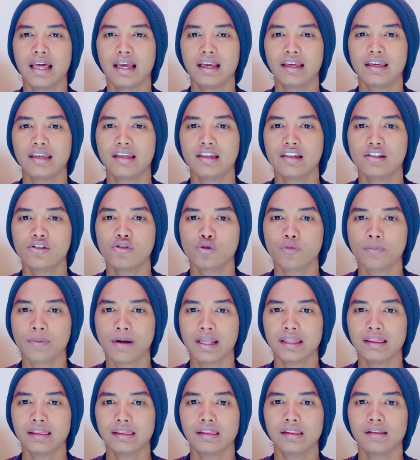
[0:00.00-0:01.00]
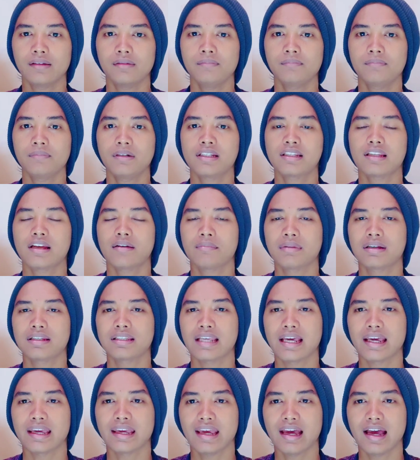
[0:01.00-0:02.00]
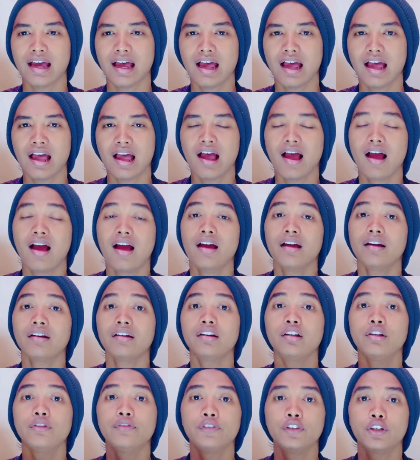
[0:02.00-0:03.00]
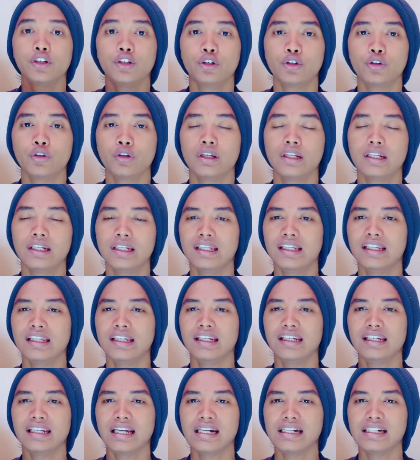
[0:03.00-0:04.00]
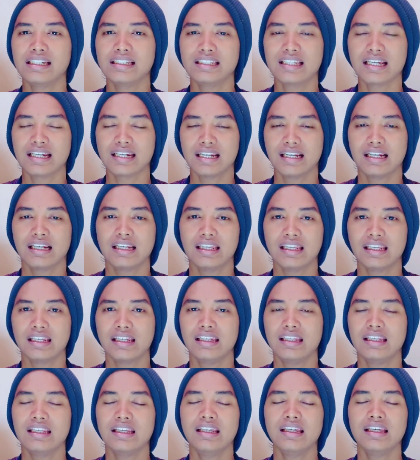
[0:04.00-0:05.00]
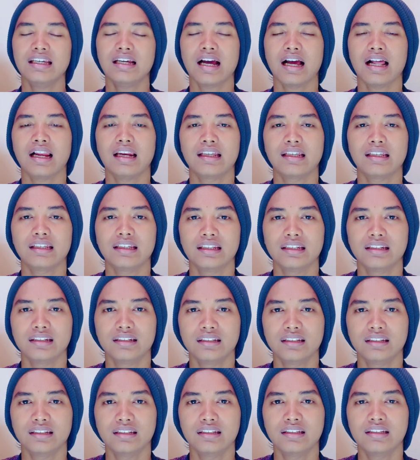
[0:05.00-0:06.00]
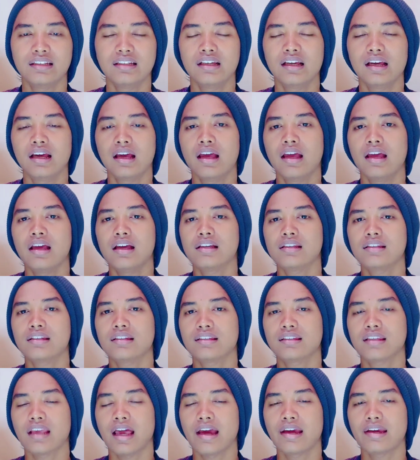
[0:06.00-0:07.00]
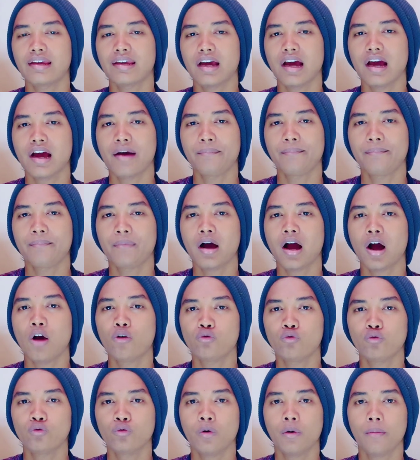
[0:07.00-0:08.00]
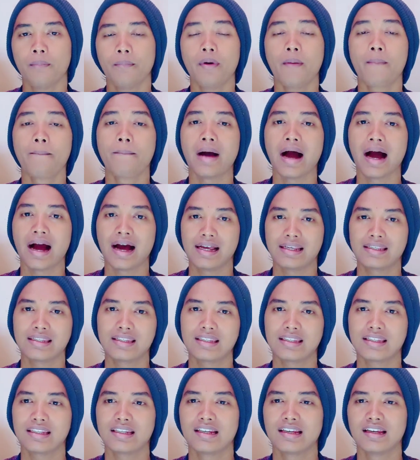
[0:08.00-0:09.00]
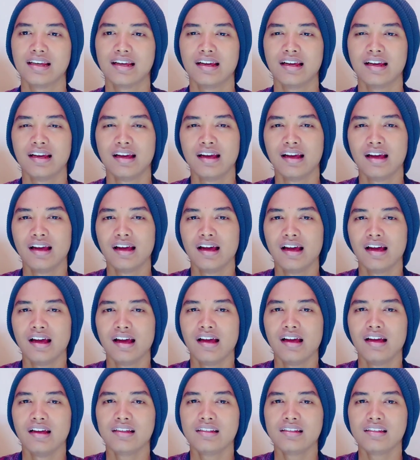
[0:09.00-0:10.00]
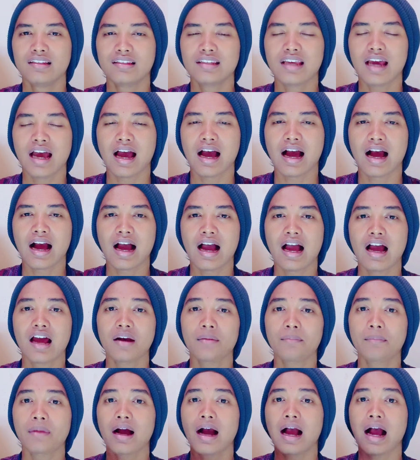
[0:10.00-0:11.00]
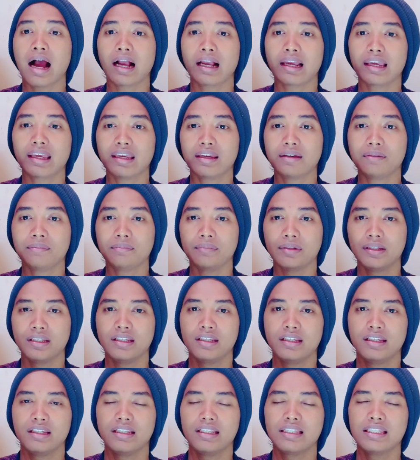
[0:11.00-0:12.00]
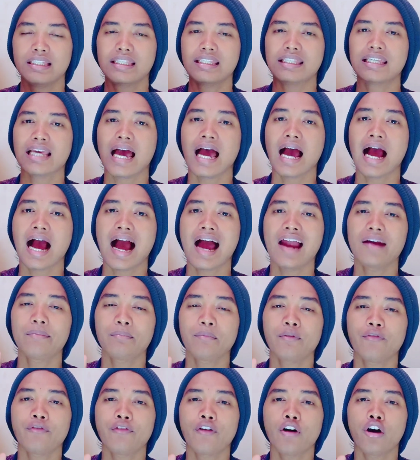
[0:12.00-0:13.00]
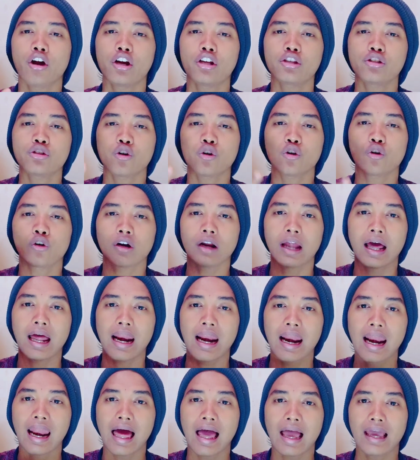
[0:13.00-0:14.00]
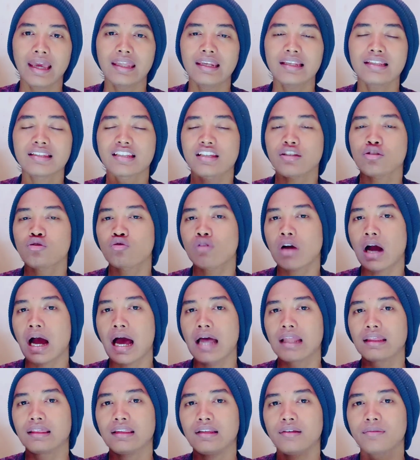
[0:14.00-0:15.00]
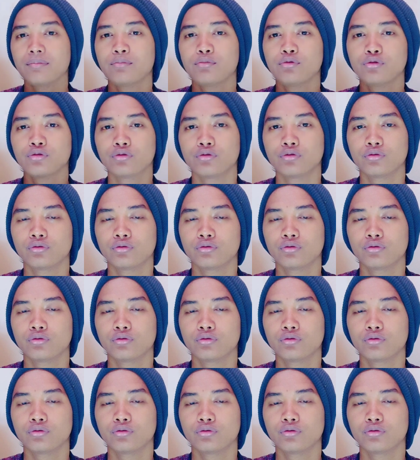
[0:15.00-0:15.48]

lagi sobat bersama saya di video ini dan di channel ini kali ini saya mau membahas jangan menghakimi jangan memvonis orang lain sesuka hatimu